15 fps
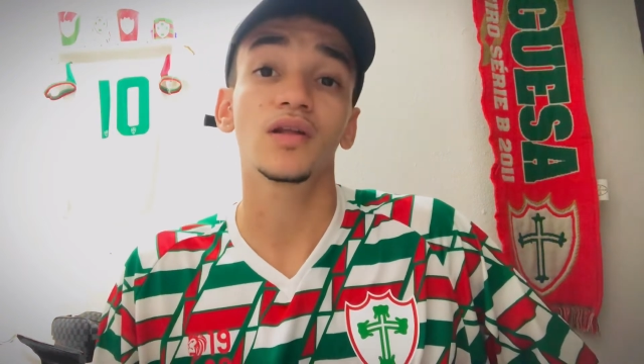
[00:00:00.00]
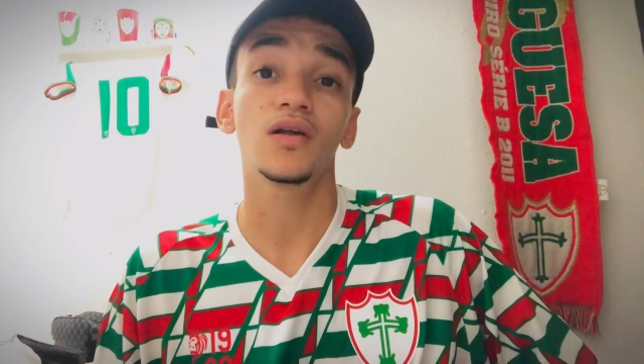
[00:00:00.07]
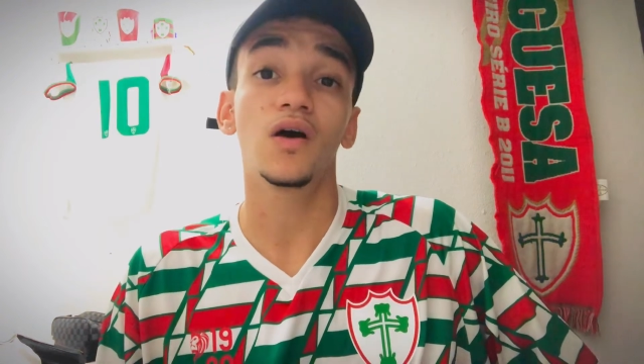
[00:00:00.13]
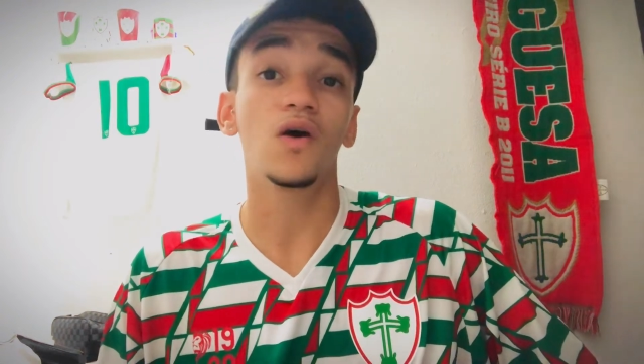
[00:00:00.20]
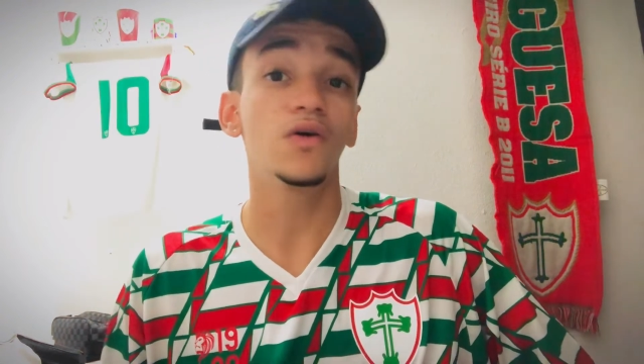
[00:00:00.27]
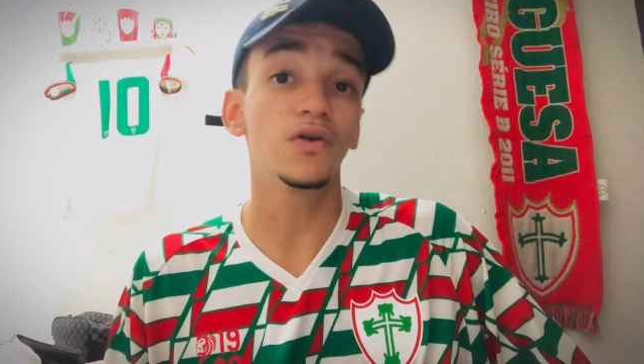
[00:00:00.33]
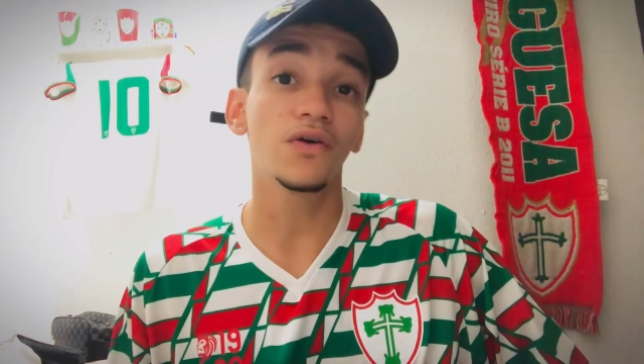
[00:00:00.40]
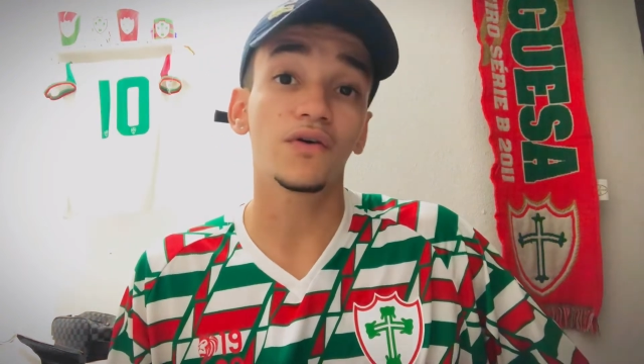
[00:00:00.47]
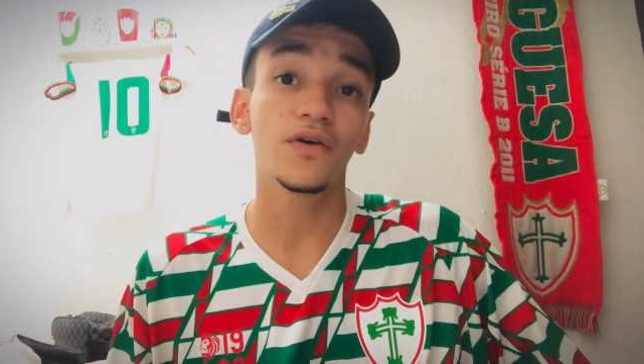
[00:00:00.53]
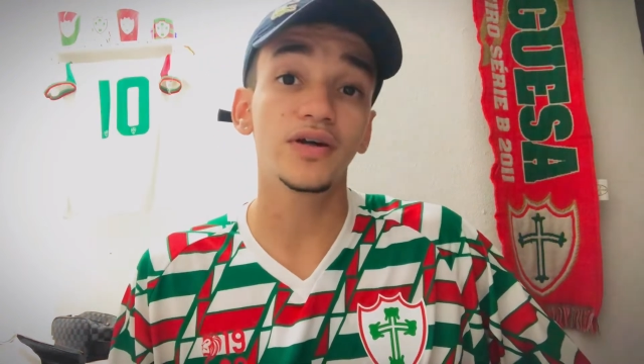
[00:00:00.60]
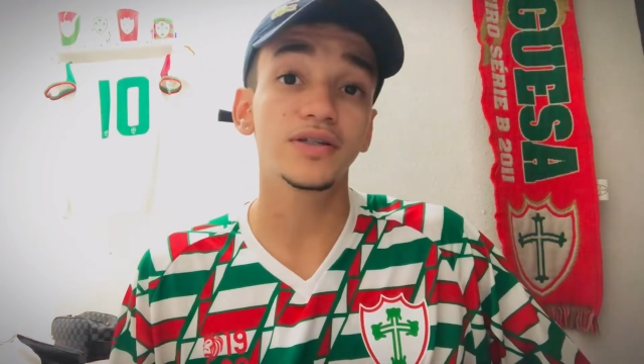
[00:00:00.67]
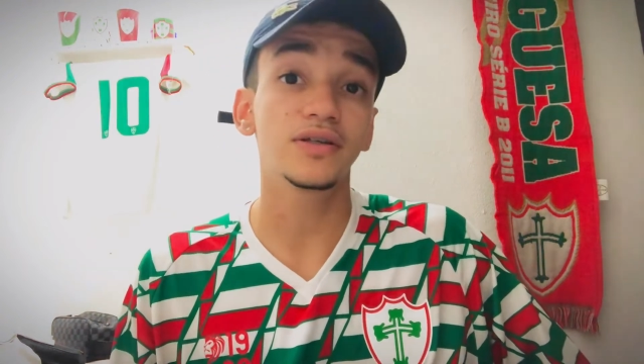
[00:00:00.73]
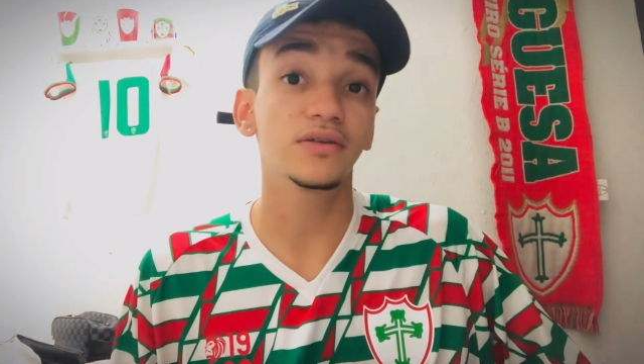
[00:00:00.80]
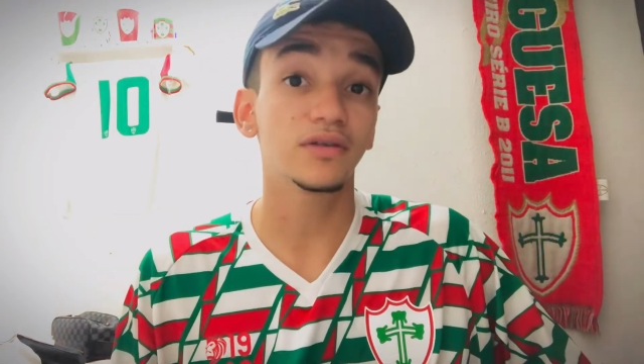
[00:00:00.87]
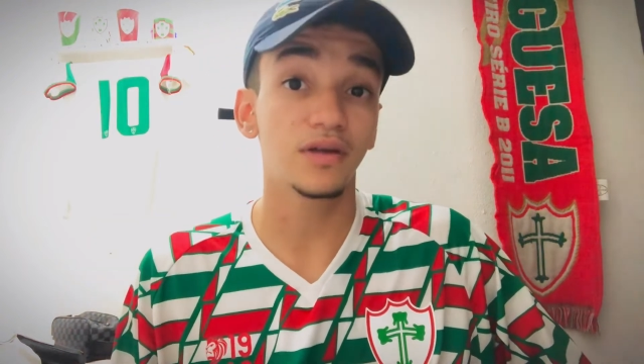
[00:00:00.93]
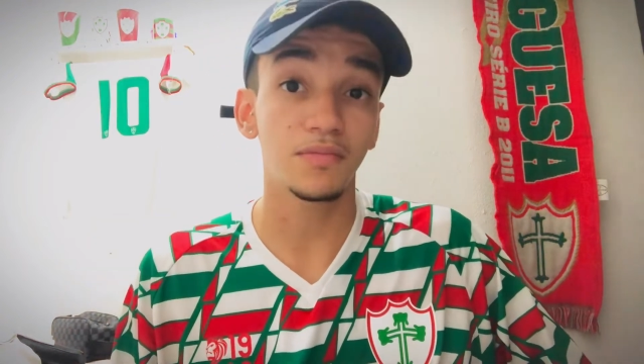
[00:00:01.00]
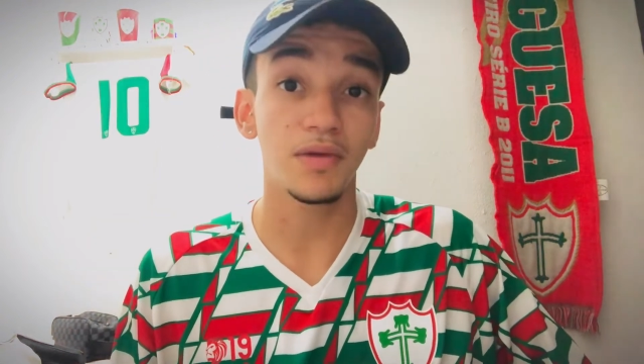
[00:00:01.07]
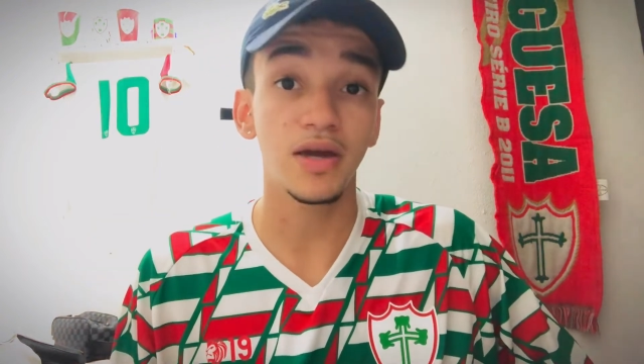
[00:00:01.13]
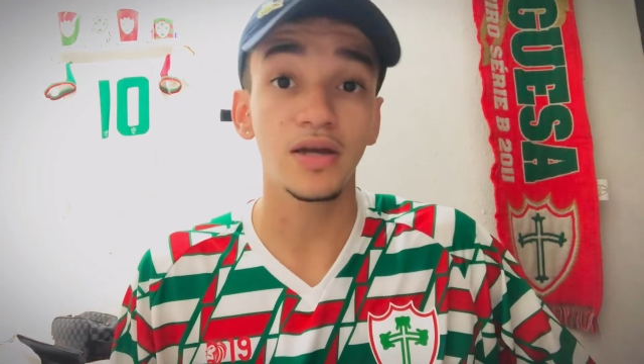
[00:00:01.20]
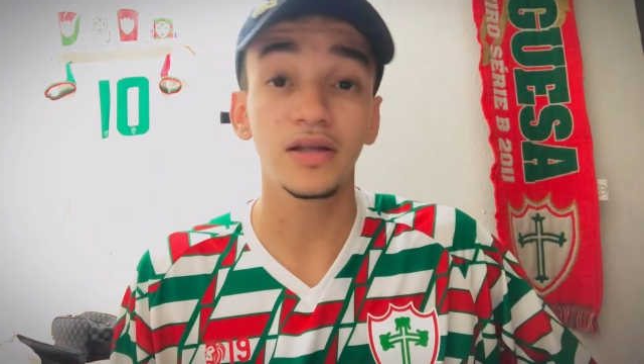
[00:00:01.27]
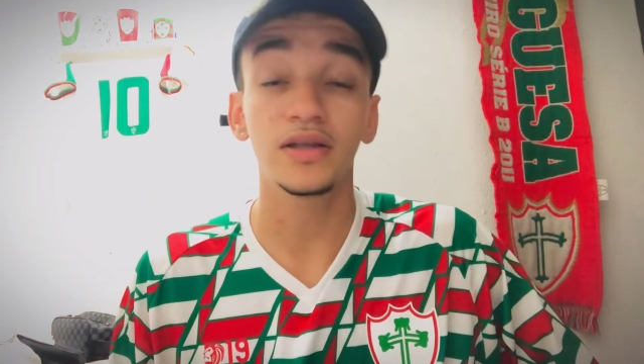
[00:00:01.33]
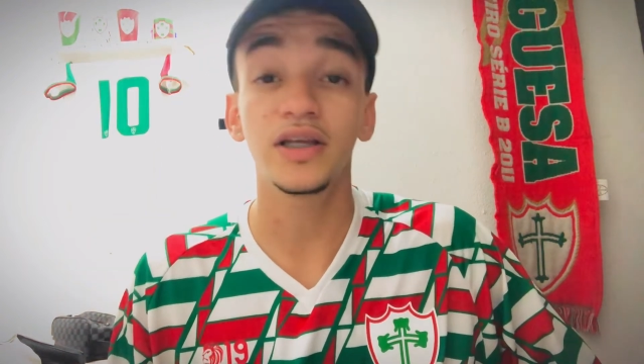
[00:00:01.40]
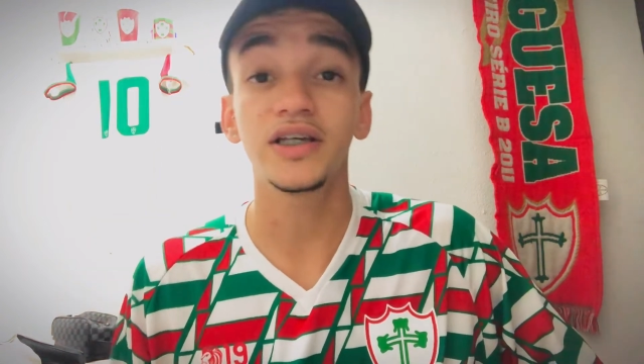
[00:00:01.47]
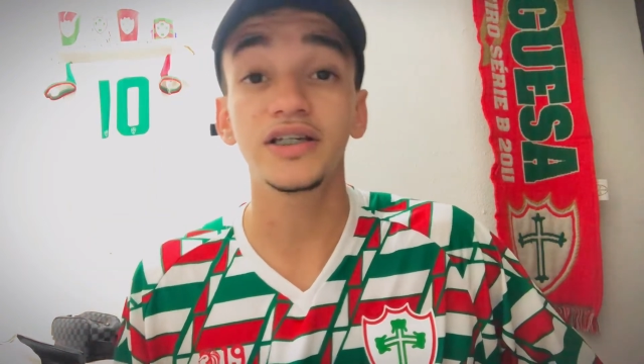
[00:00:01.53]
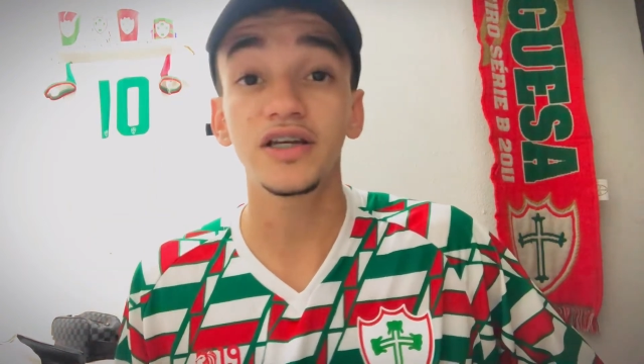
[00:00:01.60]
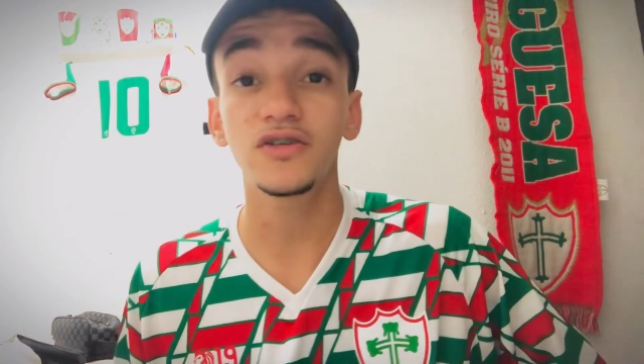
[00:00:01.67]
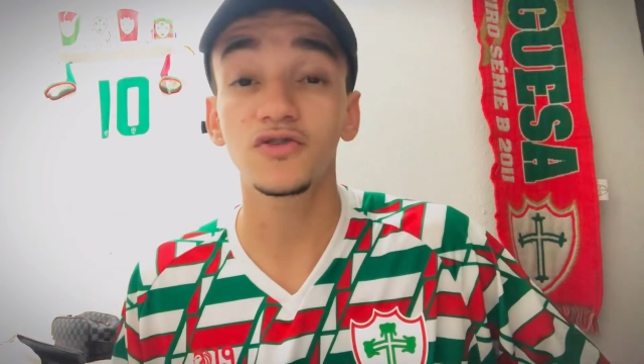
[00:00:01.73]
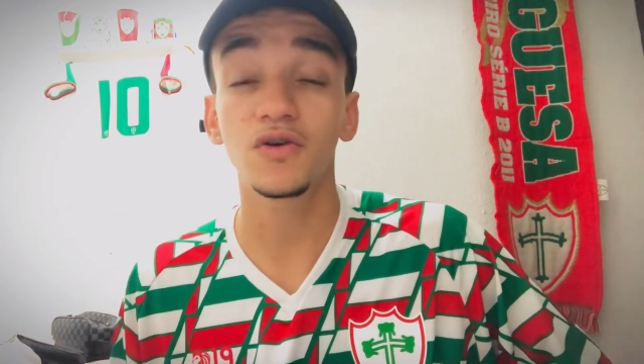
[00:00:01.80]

ou não conheçam também, deixem nos